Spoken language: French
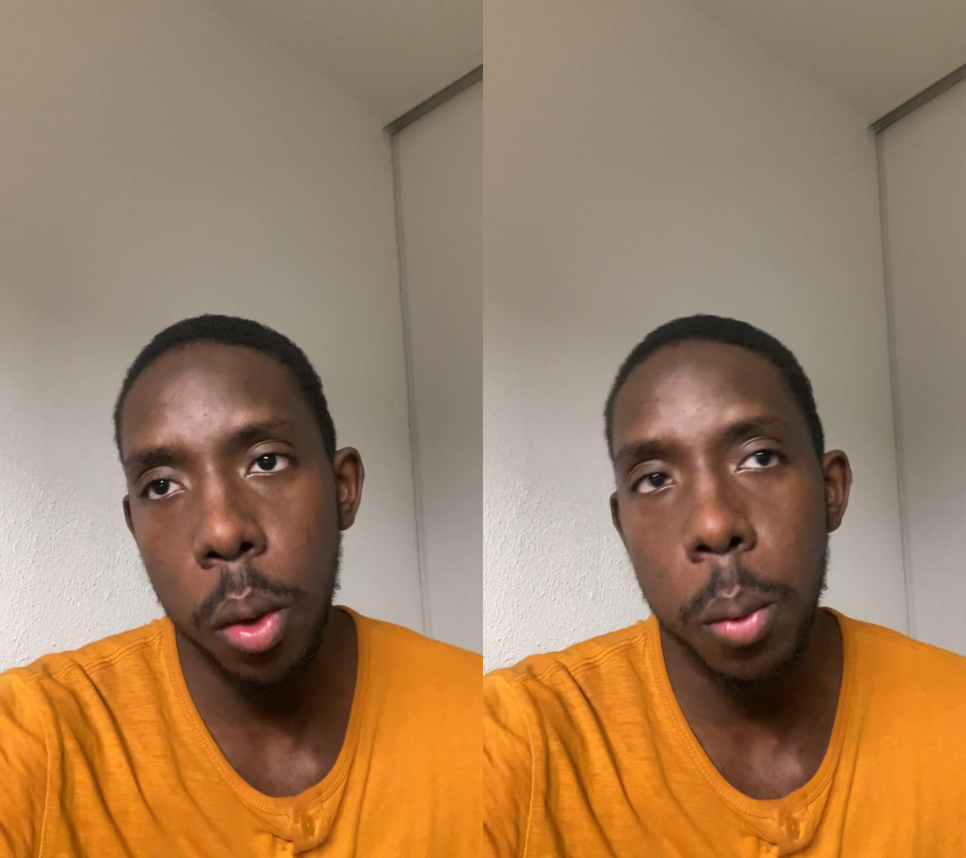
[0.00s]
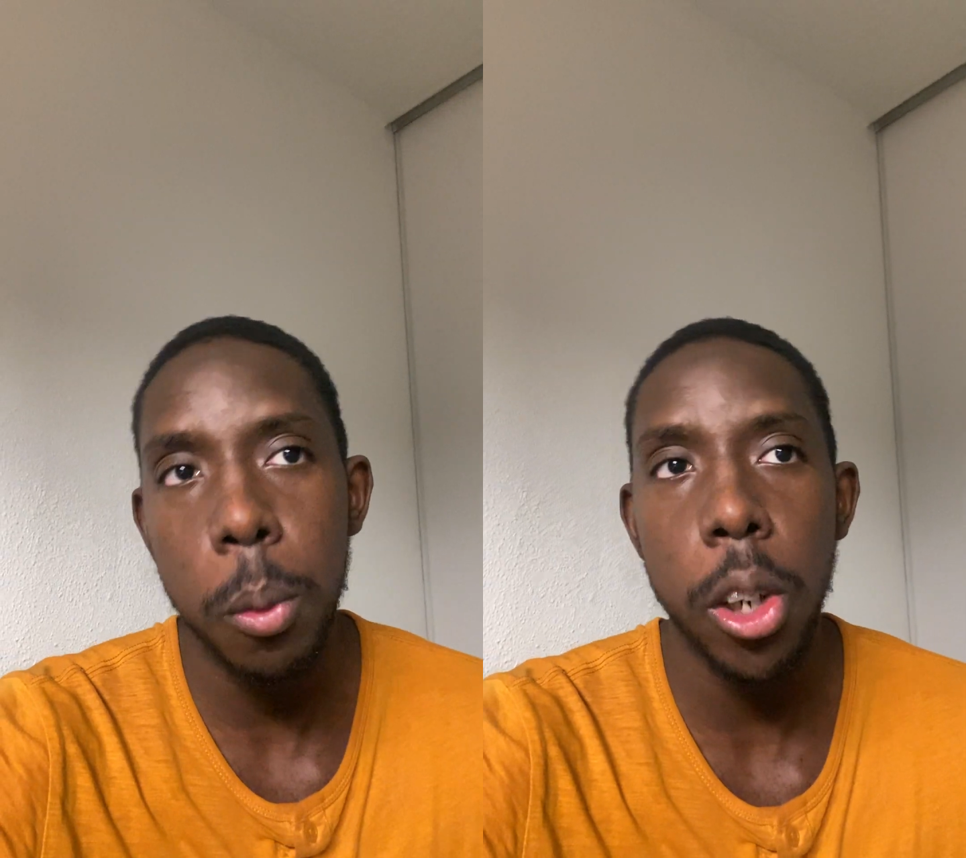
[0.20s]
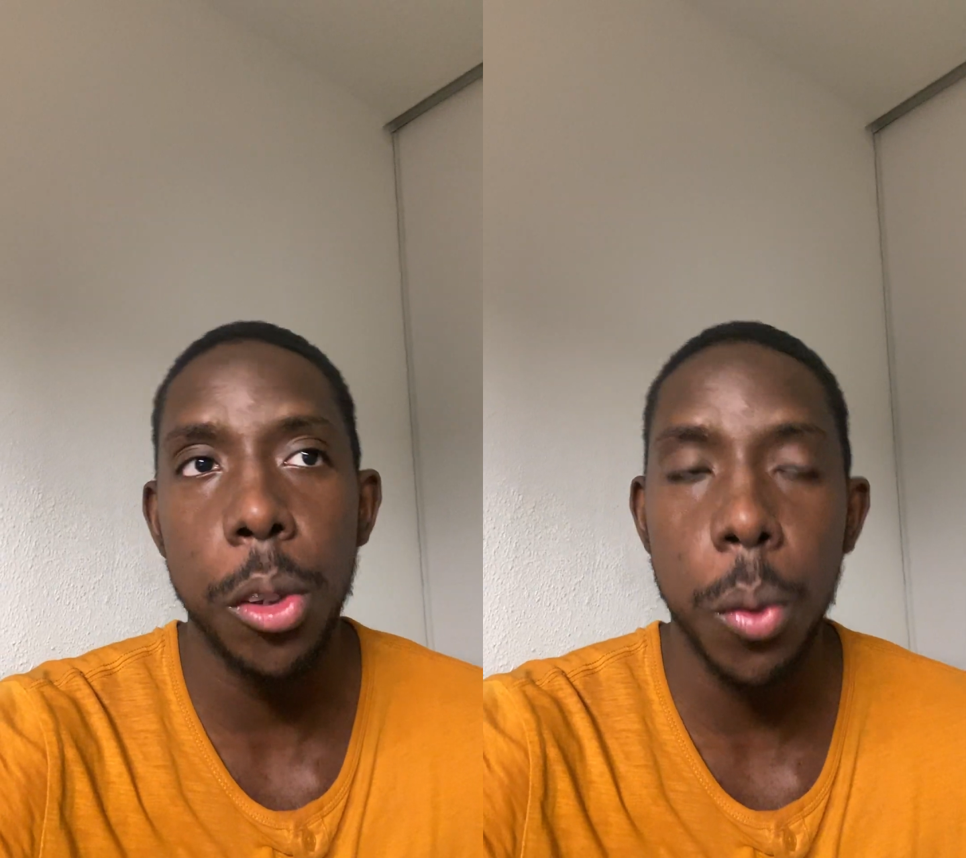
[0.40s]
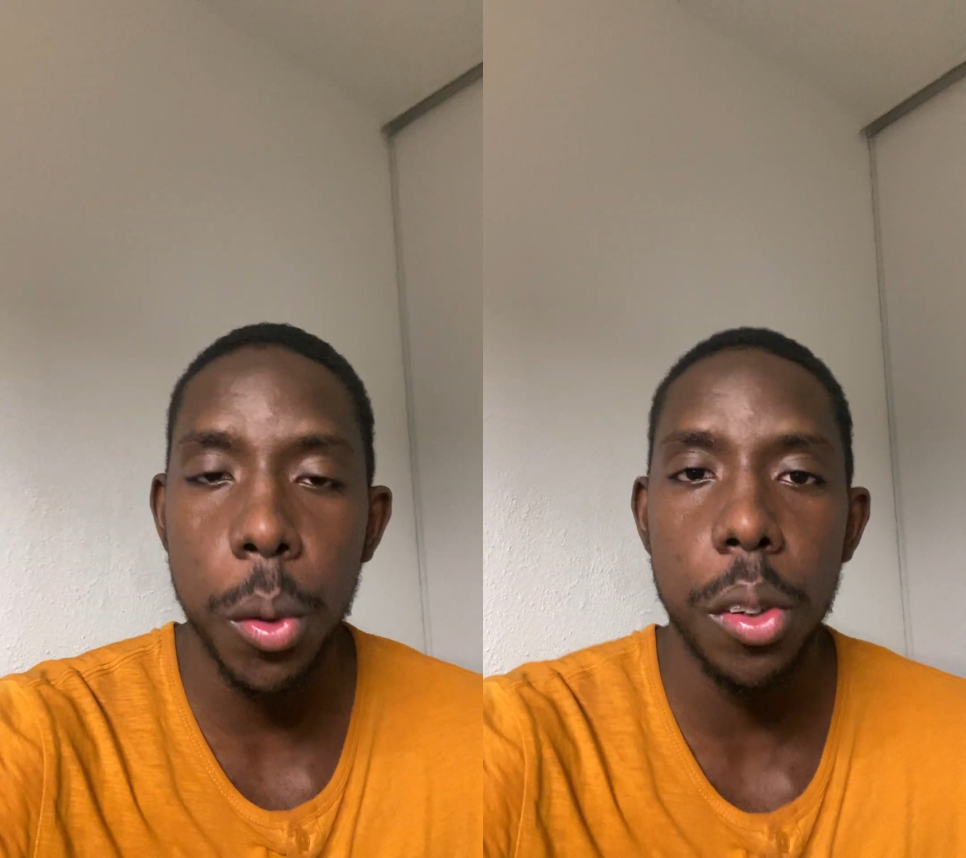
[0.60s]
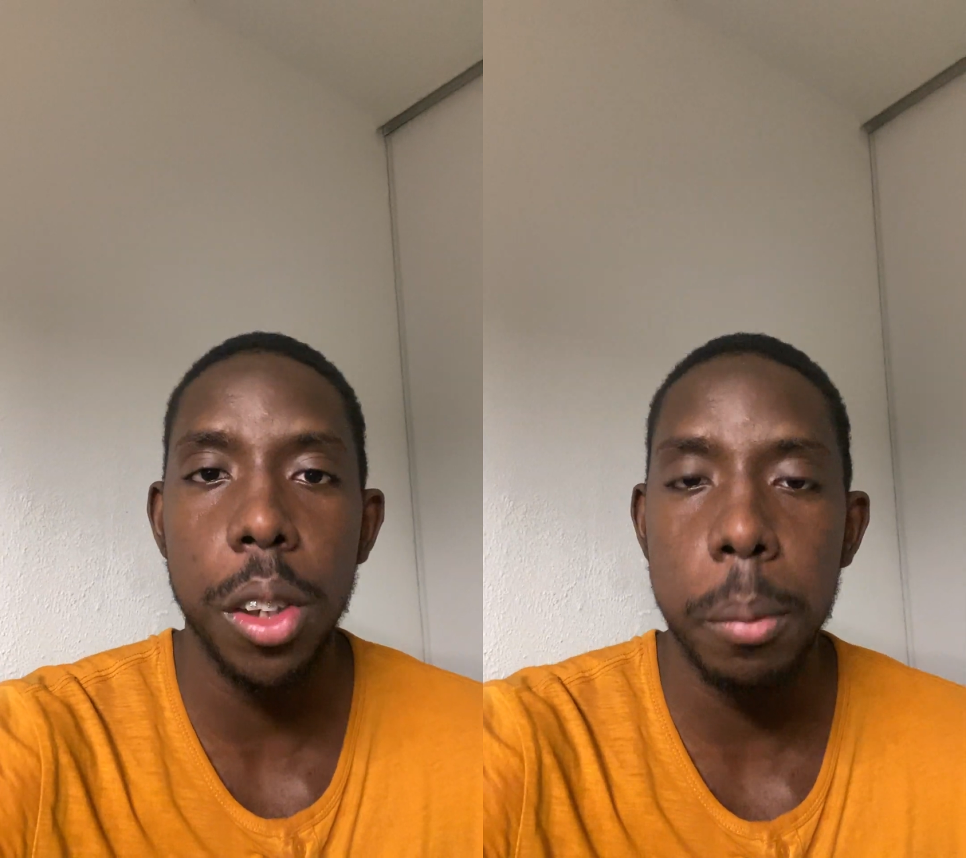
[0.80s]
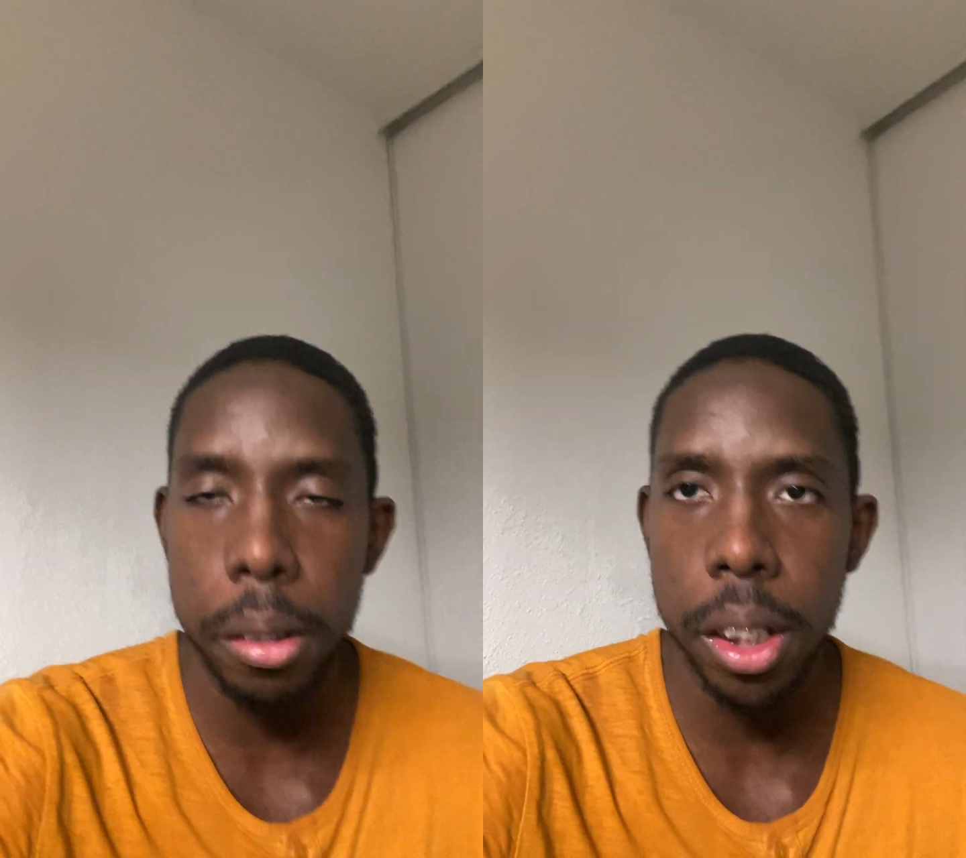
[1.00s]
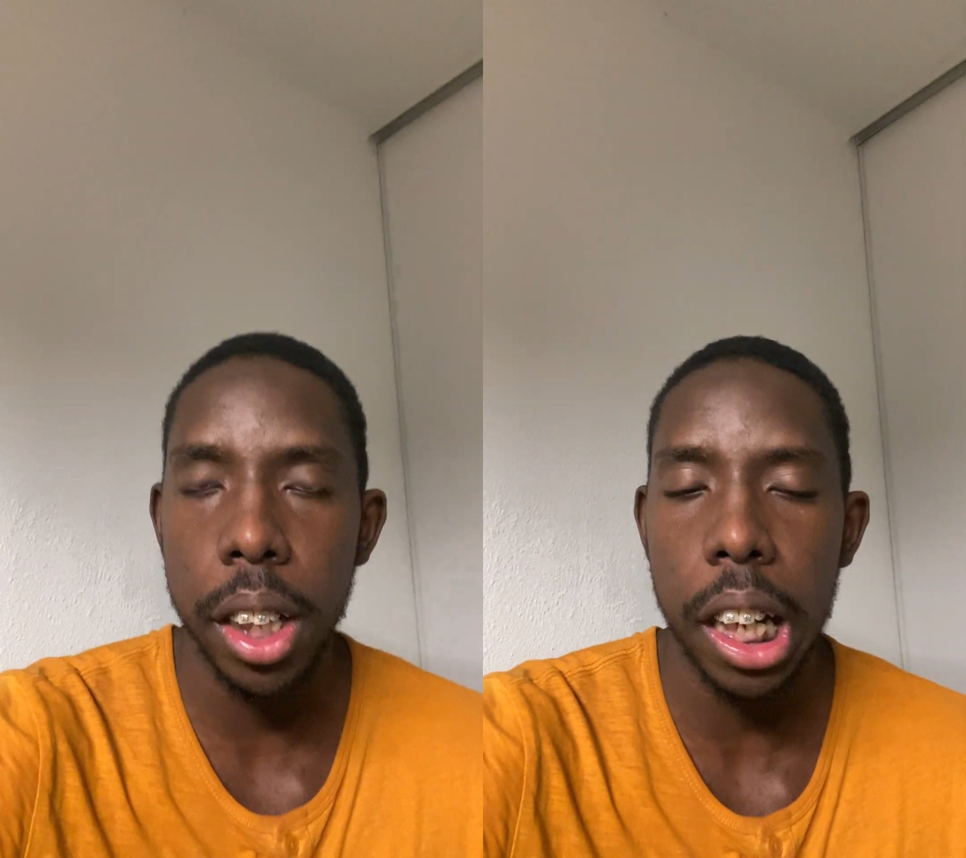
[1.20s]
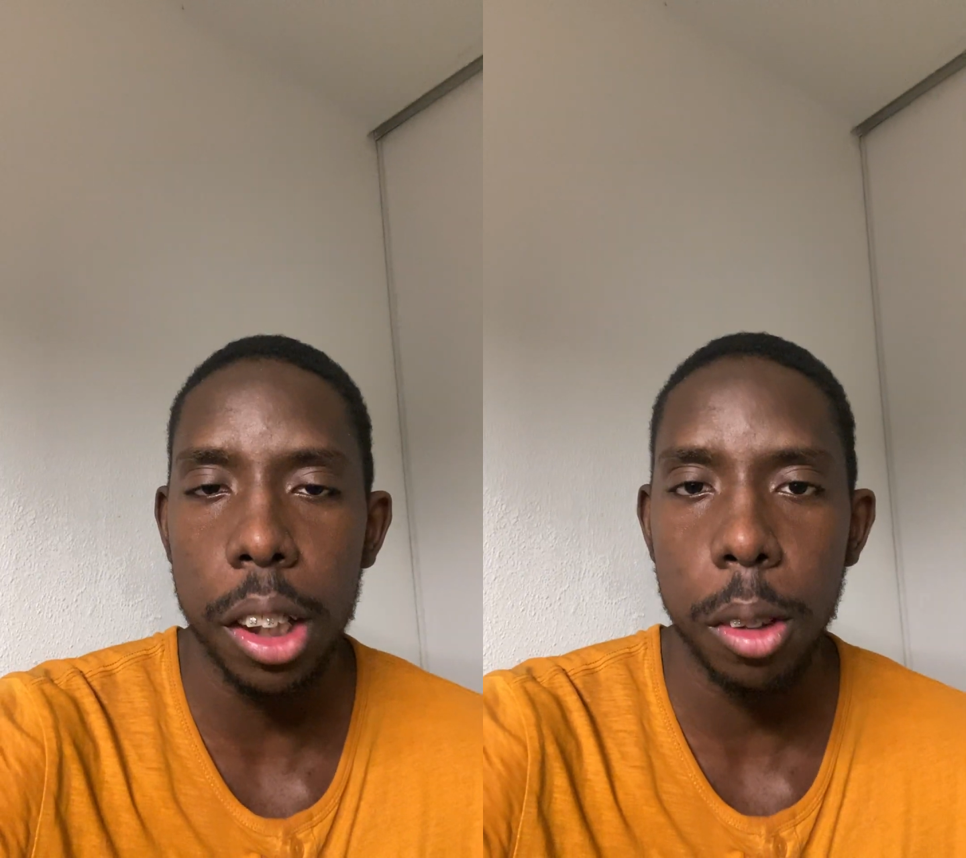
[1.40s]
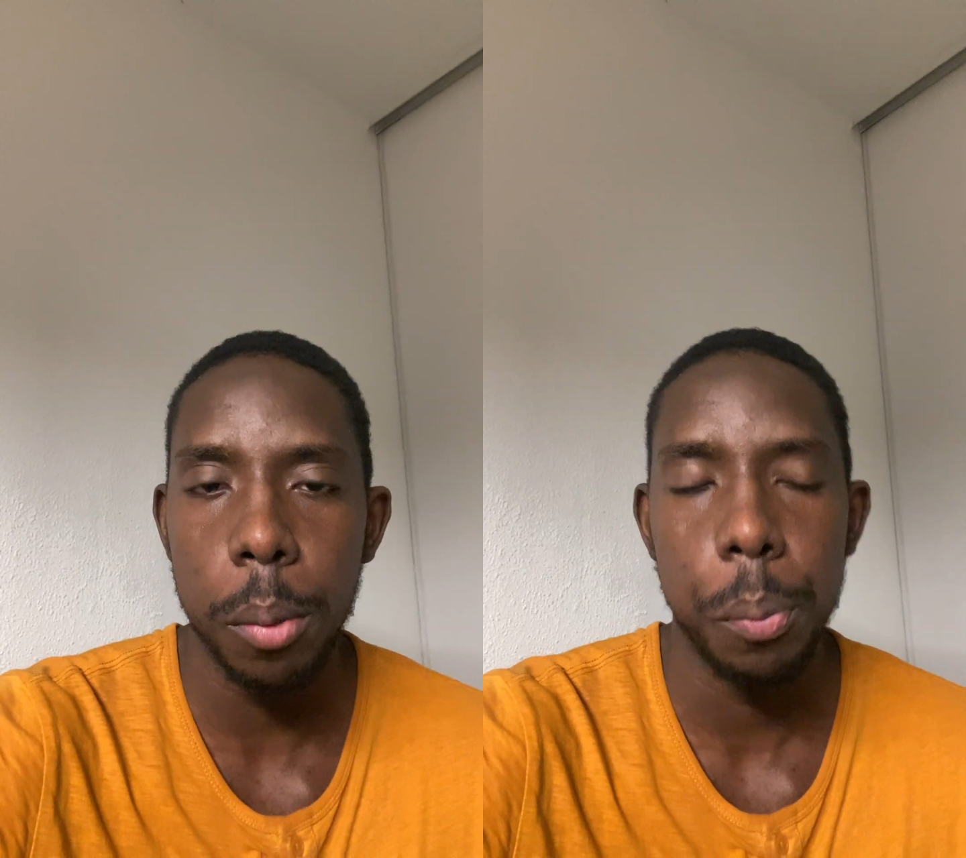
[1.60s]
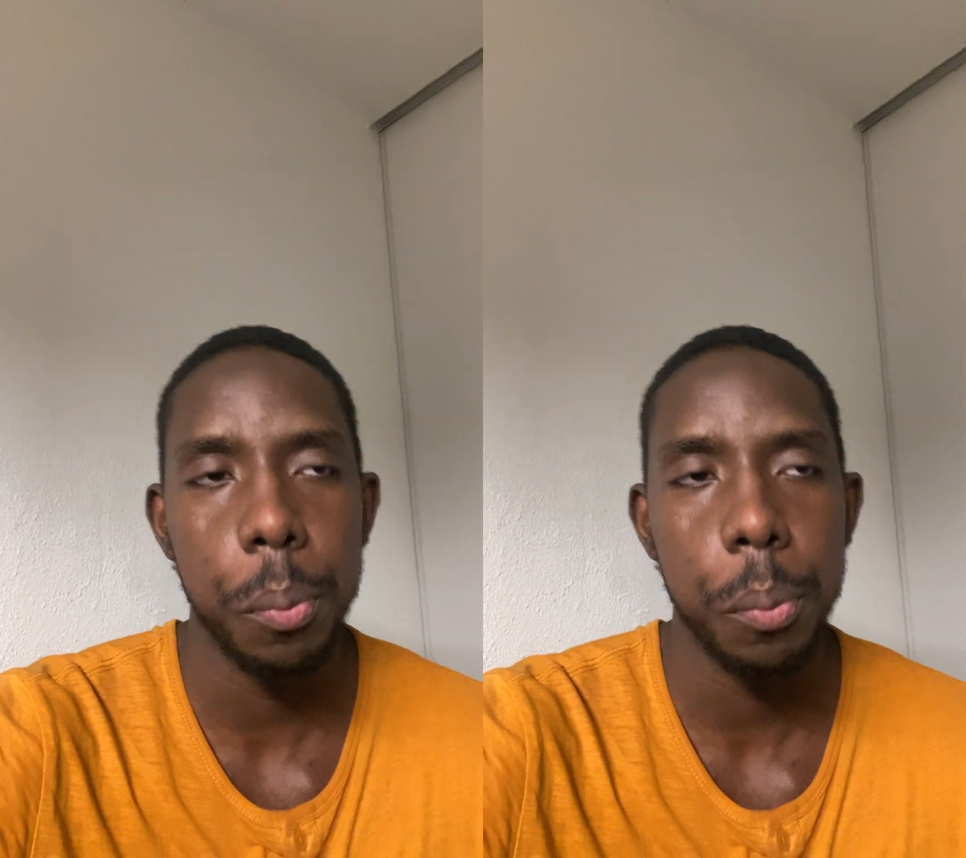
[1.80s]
au mois d'août 2024.